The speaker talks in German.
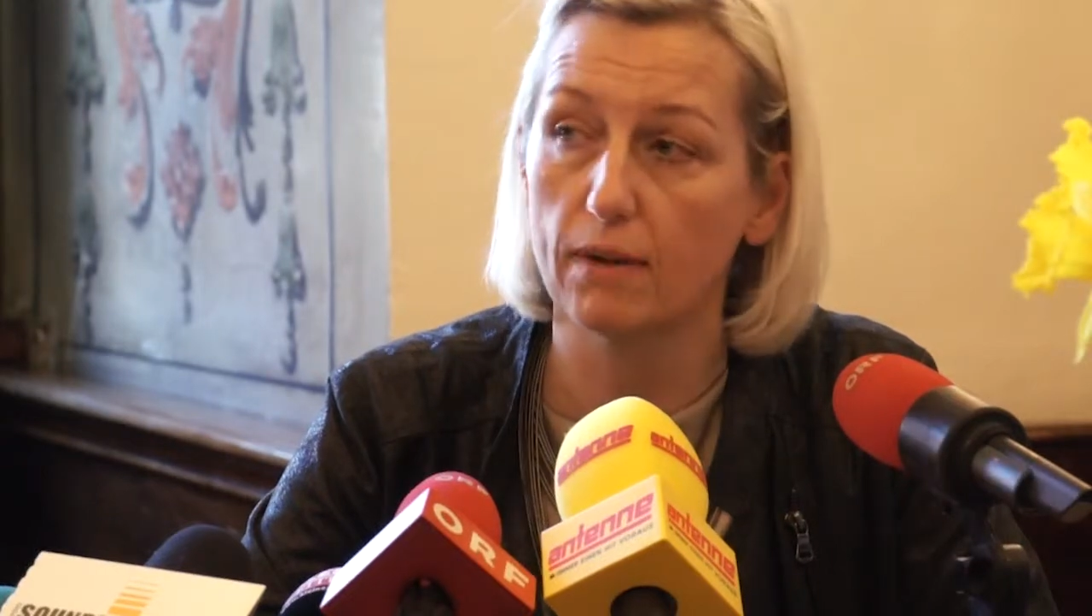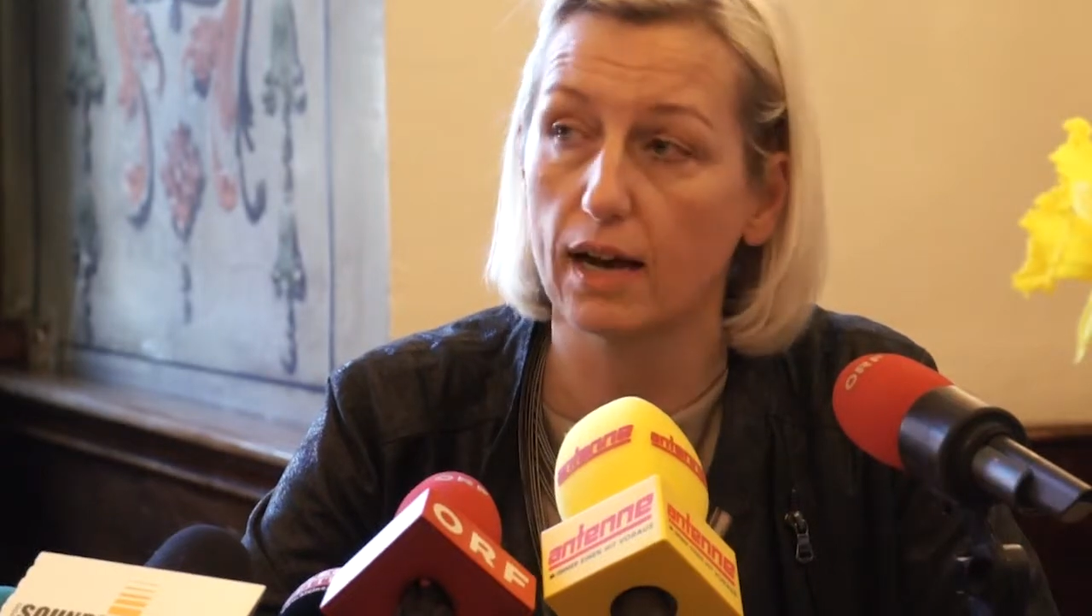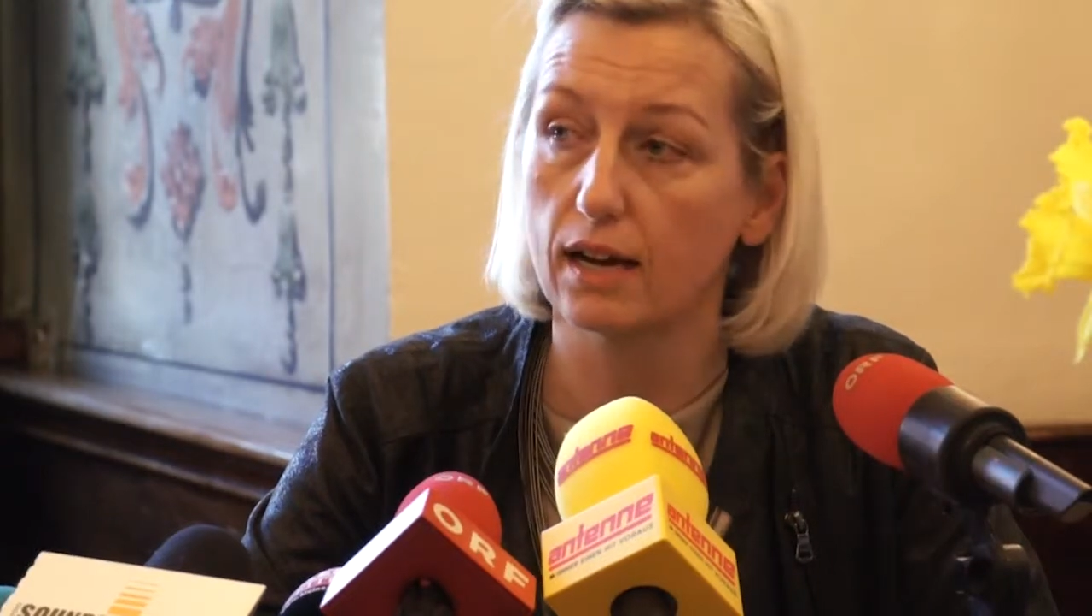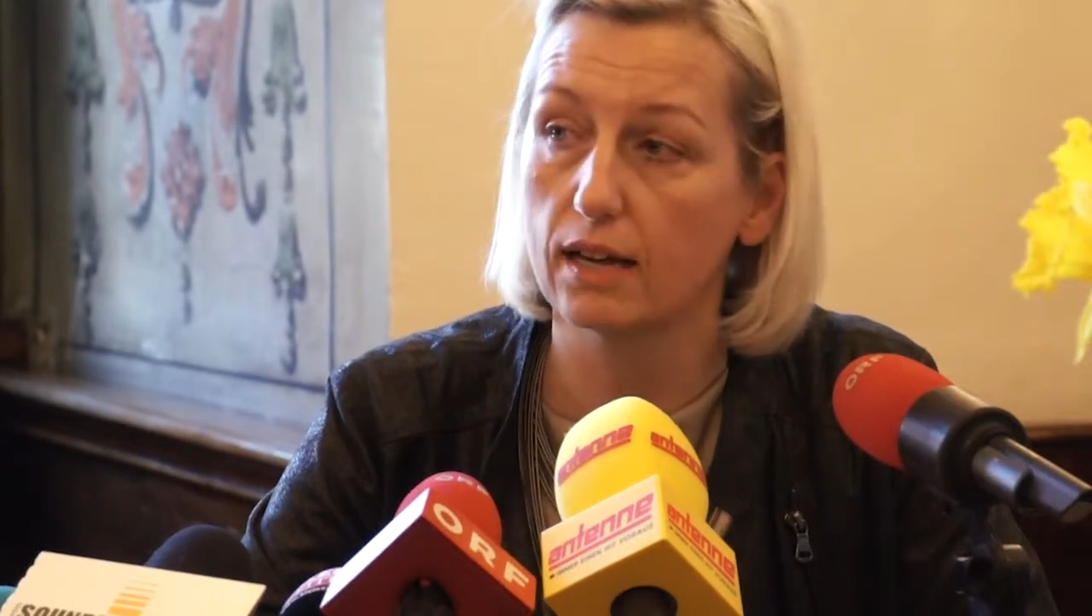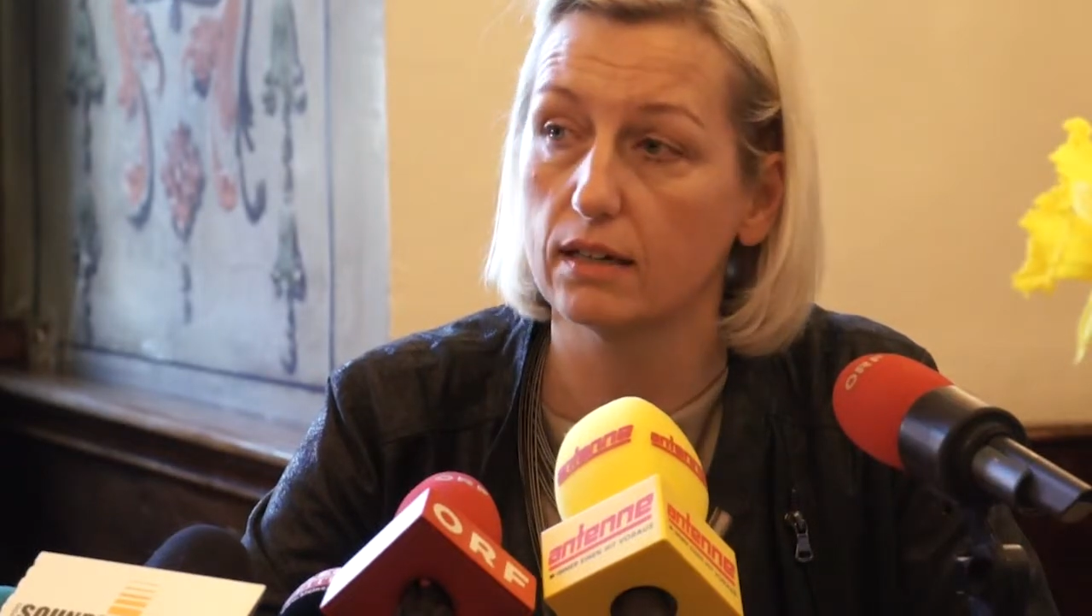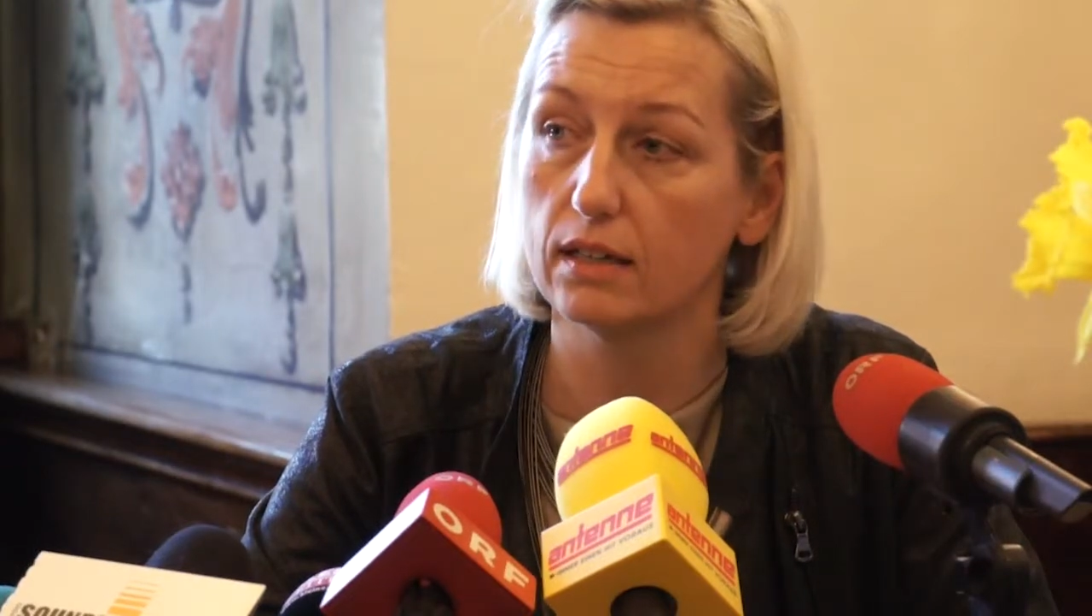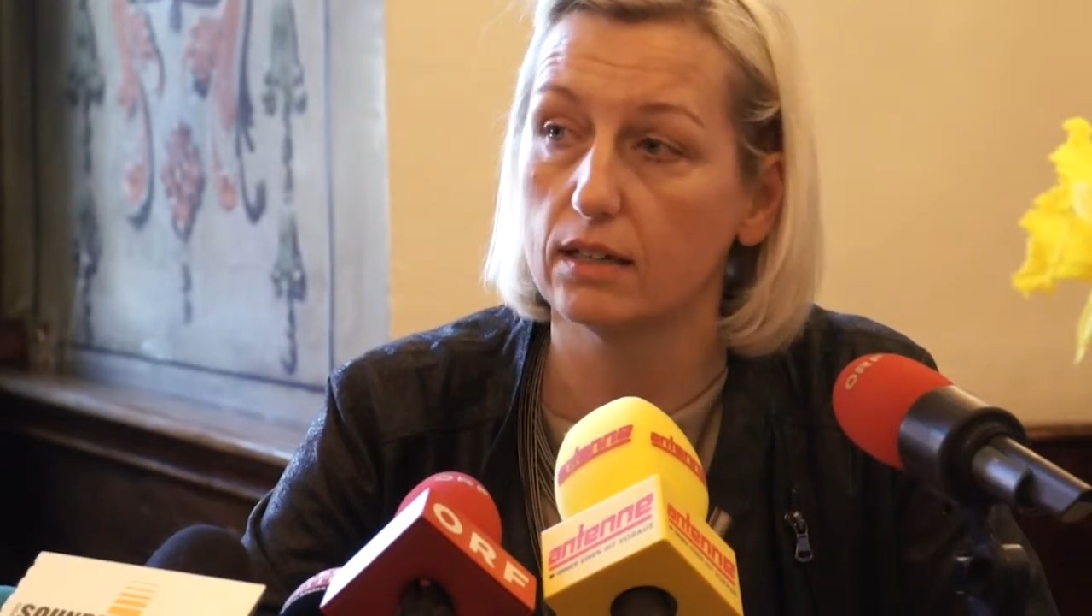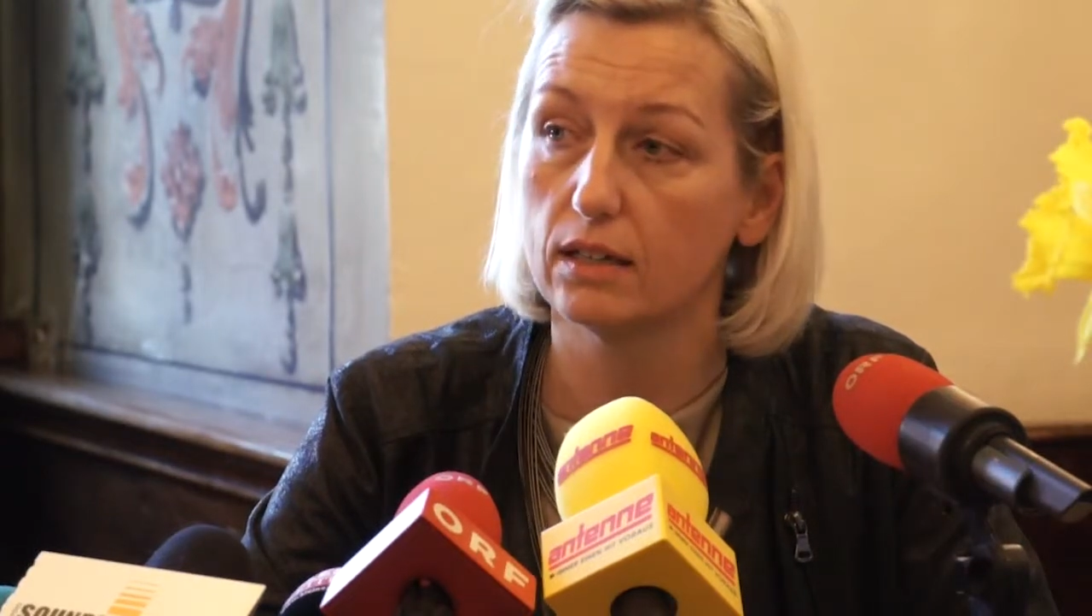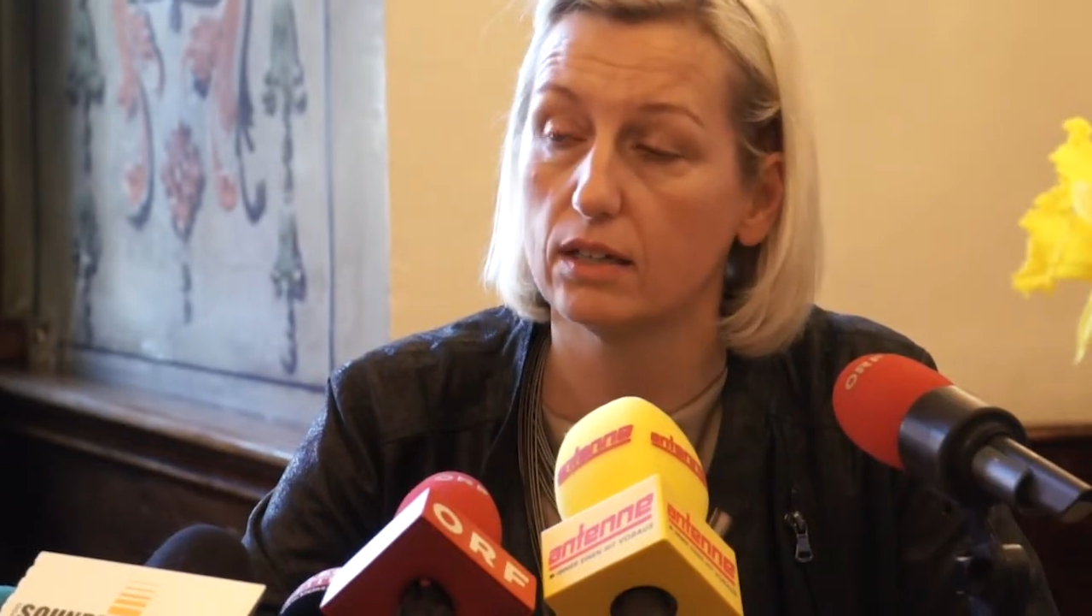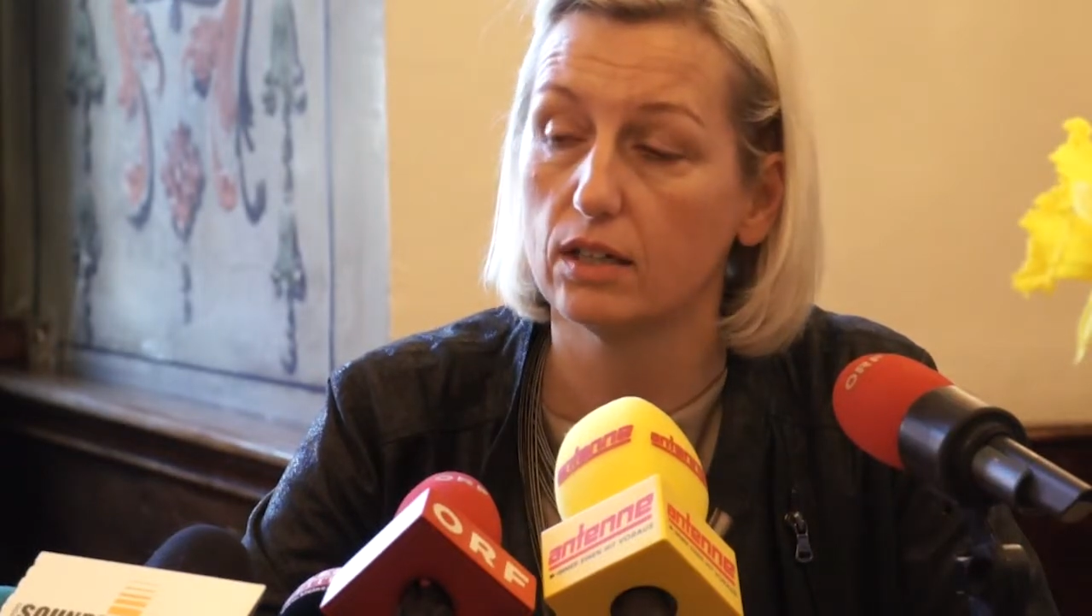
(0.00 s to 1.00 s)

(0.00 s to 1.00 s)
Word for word: machen.